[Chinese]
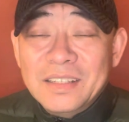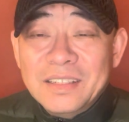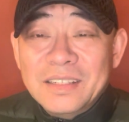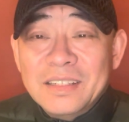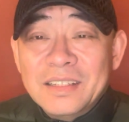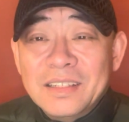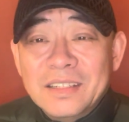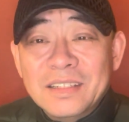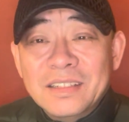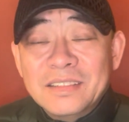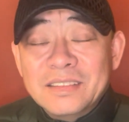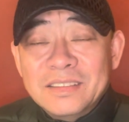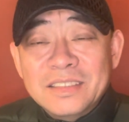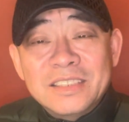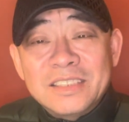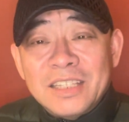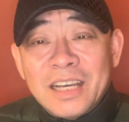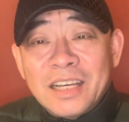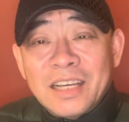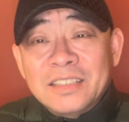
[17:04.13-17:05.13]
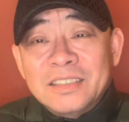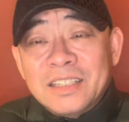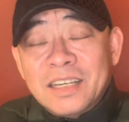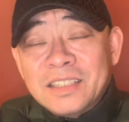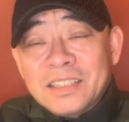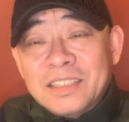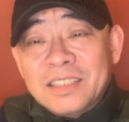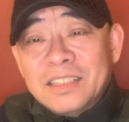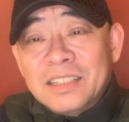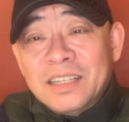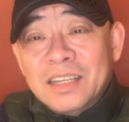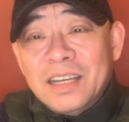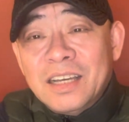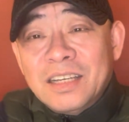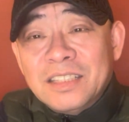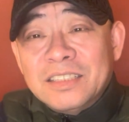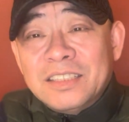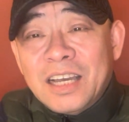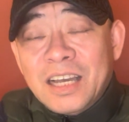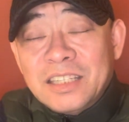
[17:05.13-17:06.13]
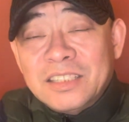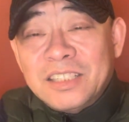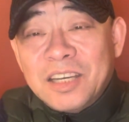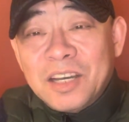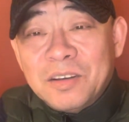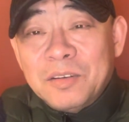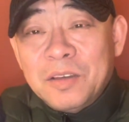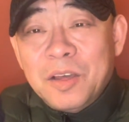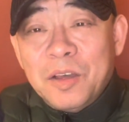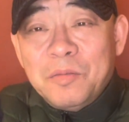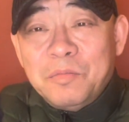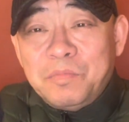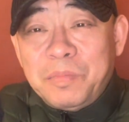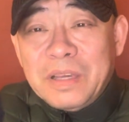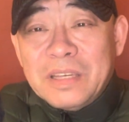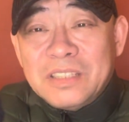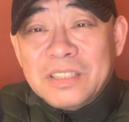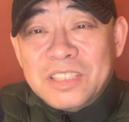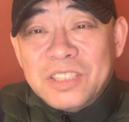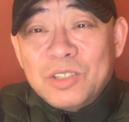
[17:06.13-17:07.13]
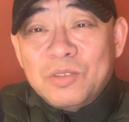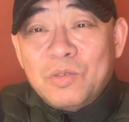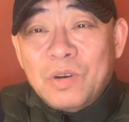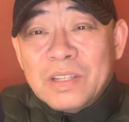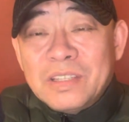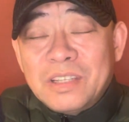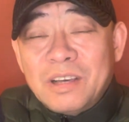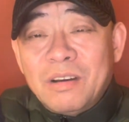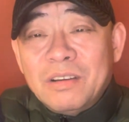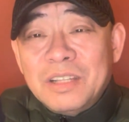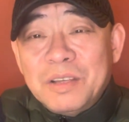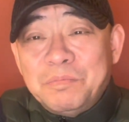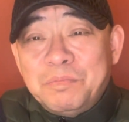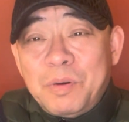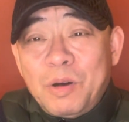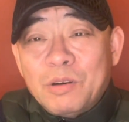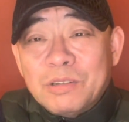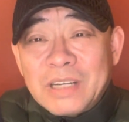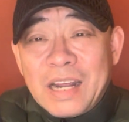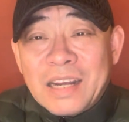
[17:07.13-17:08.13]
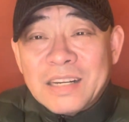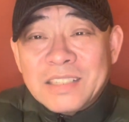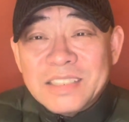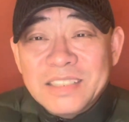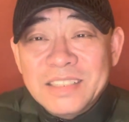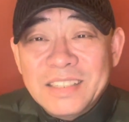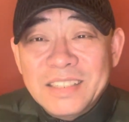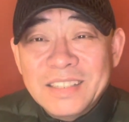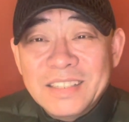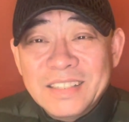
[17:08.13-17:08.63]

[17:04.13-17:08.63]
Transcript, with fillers: 啊，你想一想，你想一想北溪管道的爆炸声，